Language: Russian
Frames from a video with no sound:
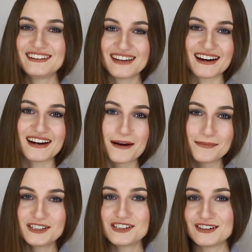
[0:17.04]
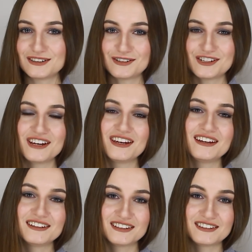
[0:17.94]
Итак, обычное изучение
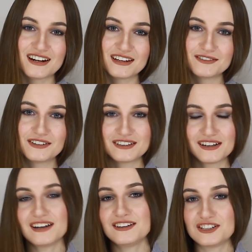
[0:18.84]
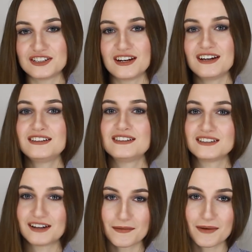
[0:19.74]
иностранного языка начинается
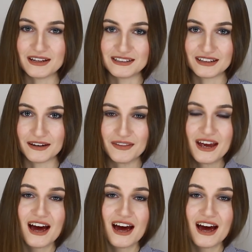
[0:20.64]
с грамматики.